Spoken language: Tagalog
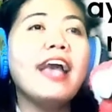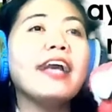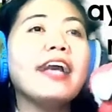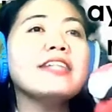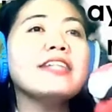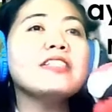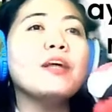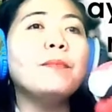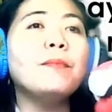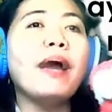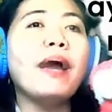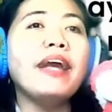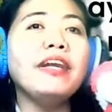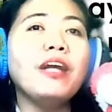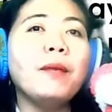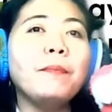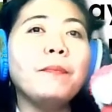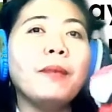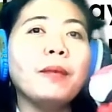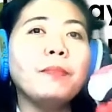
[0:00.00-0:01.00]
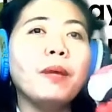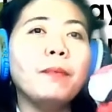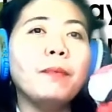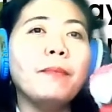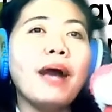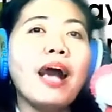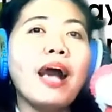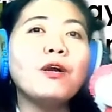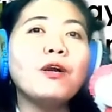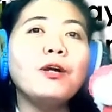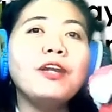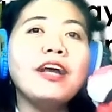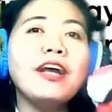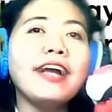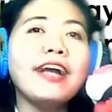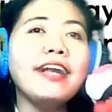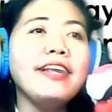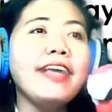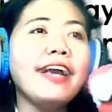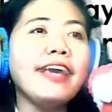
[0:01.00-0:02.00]
Kasabay ng pagbabago ng
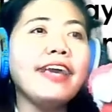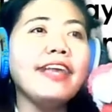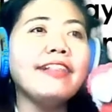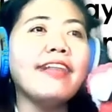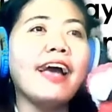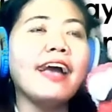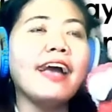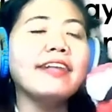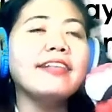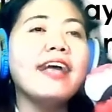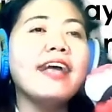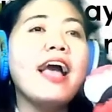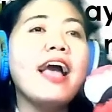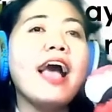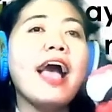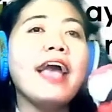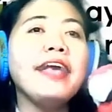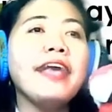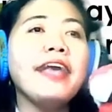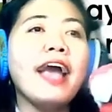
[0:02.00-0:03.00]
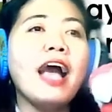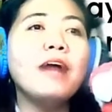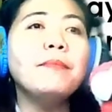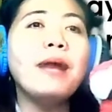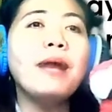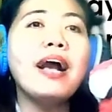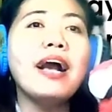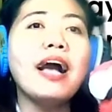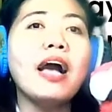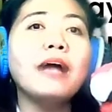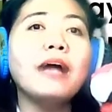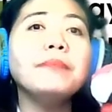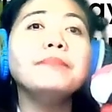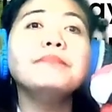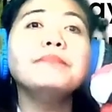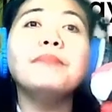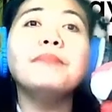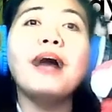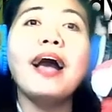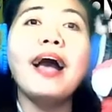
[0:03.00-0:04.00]
kaniyang edad ay ang mga
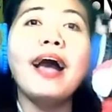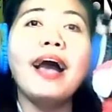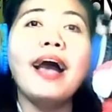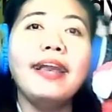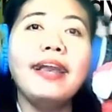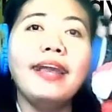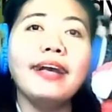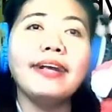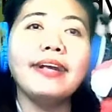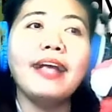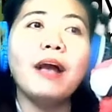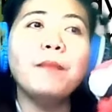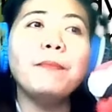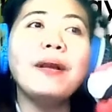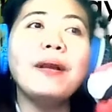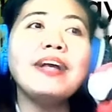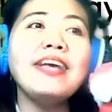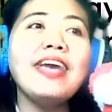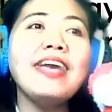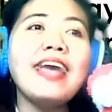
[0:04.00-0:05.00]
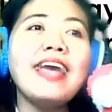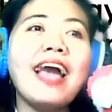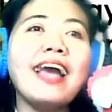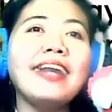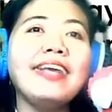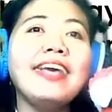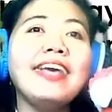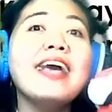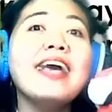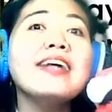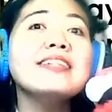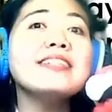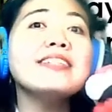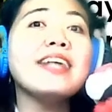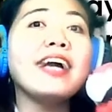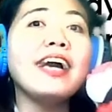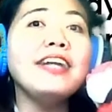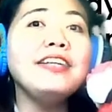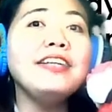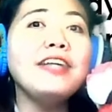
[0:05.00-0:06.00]
mahahalagang pangyayari sa
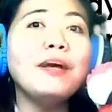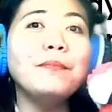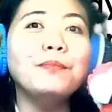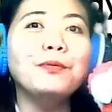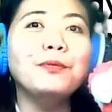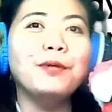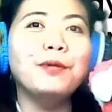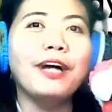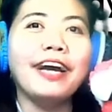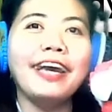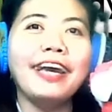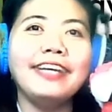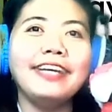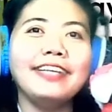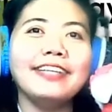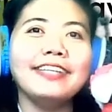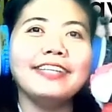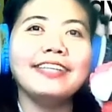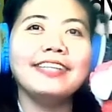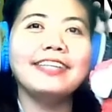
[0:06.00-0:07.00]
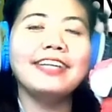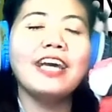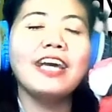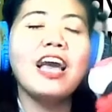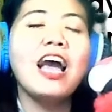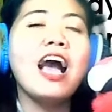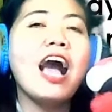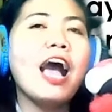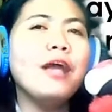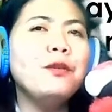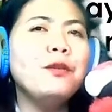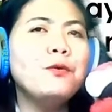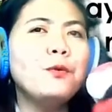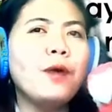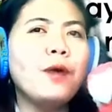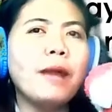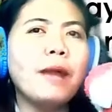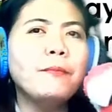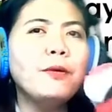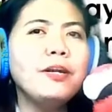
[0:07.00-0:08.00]
kaniyang buhay. Ano
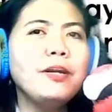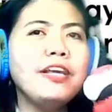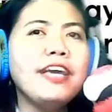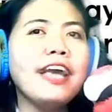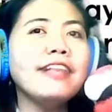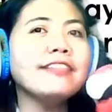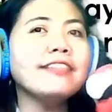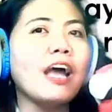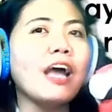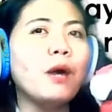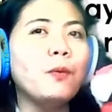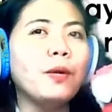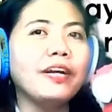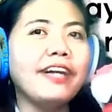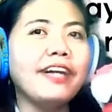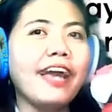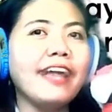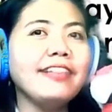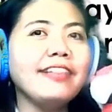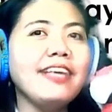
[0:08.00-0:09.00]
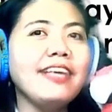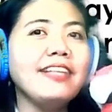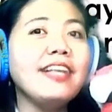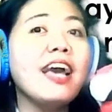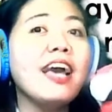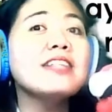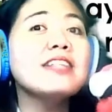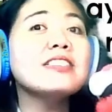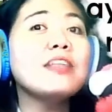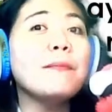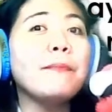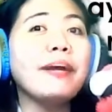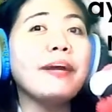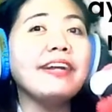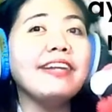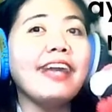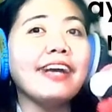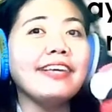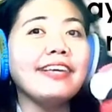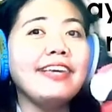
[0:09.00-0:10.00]
nga muli ang tawag natin sa
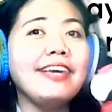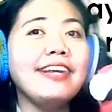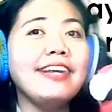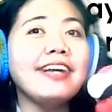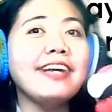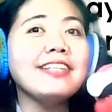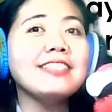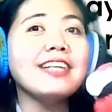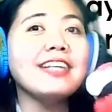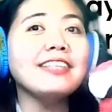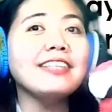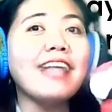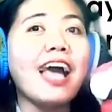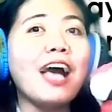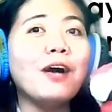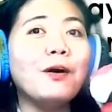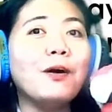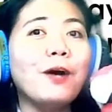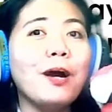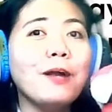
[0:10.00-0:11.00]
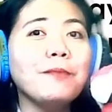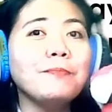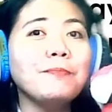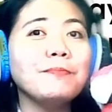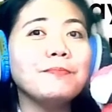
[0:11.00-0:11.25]
paglaki ng isang tao?